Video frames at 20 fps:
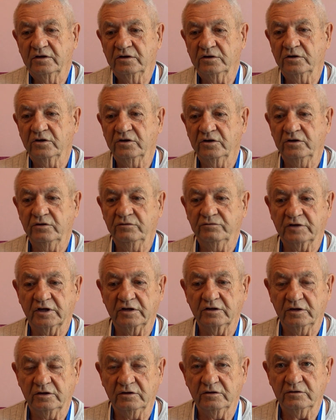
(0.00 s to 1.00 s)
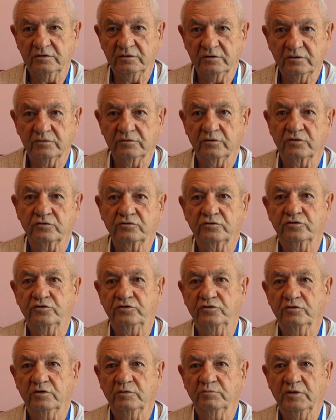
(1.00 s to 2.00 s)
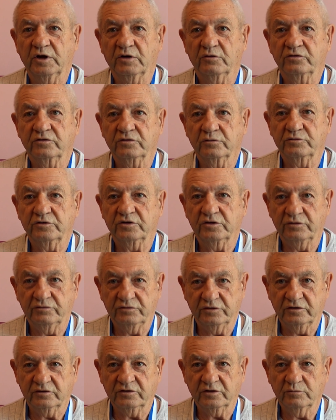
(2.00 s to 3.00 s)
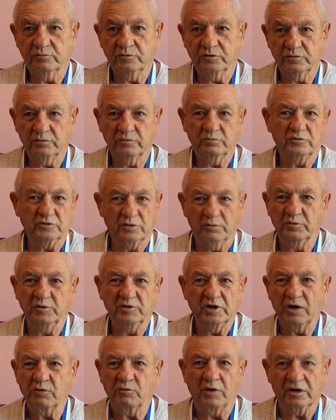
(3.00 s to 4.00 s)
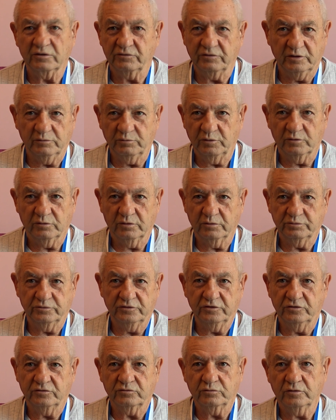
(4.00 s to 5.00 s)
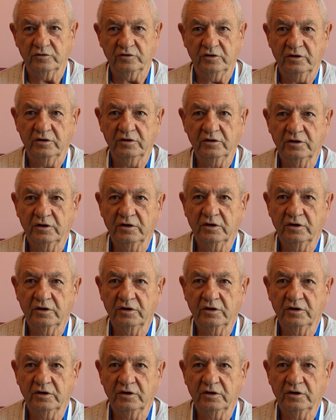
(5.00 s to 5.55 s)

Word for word: No i wtedy odrzuciłem mięso przede wszystkim, bo to mi najłatwiej było, przyszło, nie?